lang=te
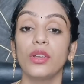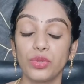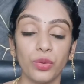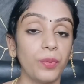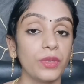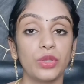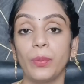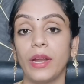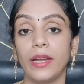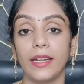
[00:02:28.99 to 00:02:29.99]
సూపర్
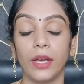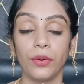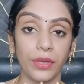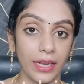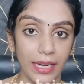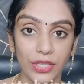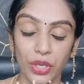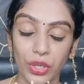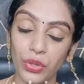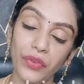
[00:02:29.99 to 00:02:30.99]
సూపర్ అంటారు ఇంకా లేట్
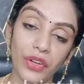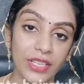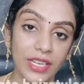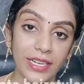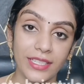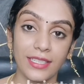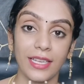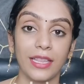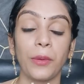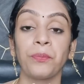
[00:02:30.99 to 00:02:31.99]
చేయొద్దు వీడియో స్టార్ట్ చేసేద్దాం